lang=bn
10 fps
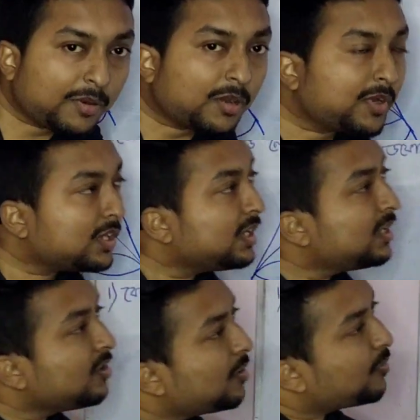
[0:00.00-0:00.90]
এবার আমরা
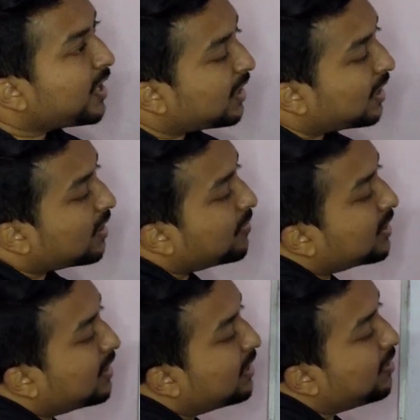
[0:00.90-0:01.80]
তৃতীয় পরীক্ষাটা
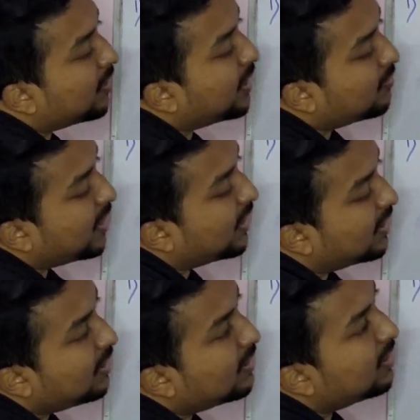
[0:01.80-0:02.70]
বা তৃতীয়টা একটু
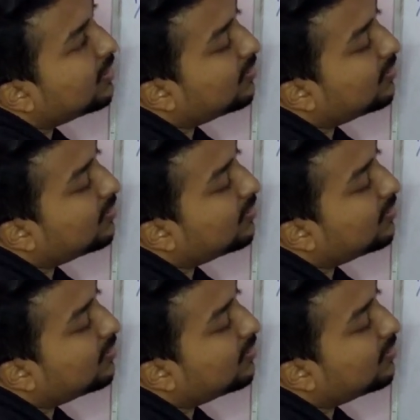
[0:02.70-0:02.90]
দেখে নিই